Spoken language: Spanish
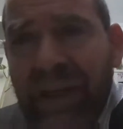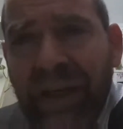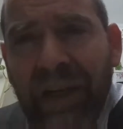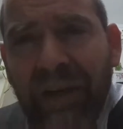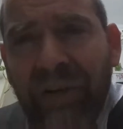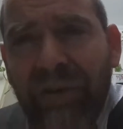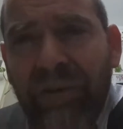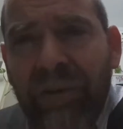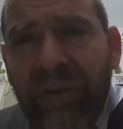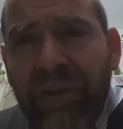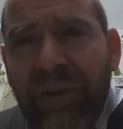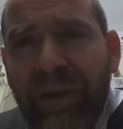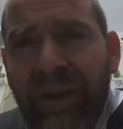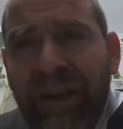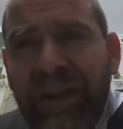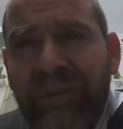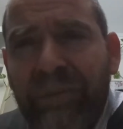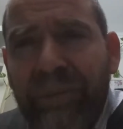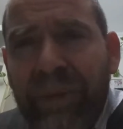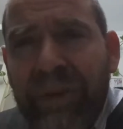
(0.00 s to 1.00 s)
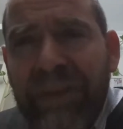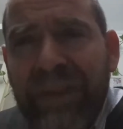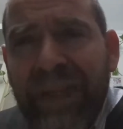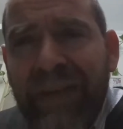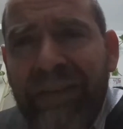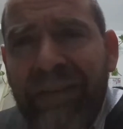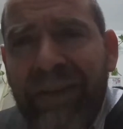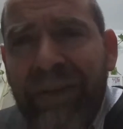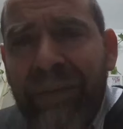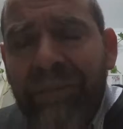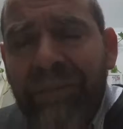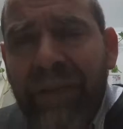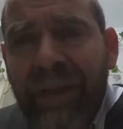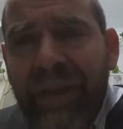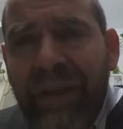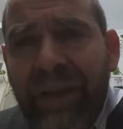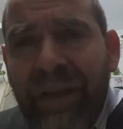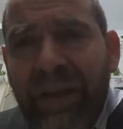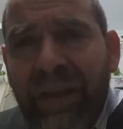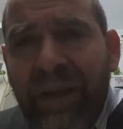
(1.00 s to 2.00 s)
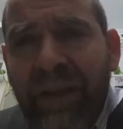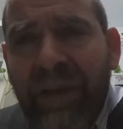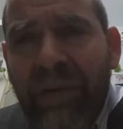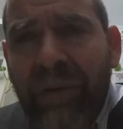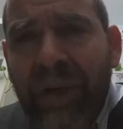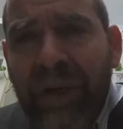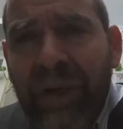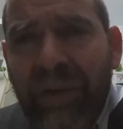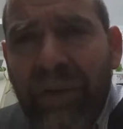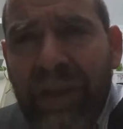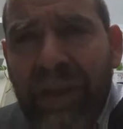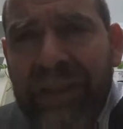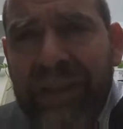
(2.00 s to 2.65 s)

Él lo único que le importaba cuando él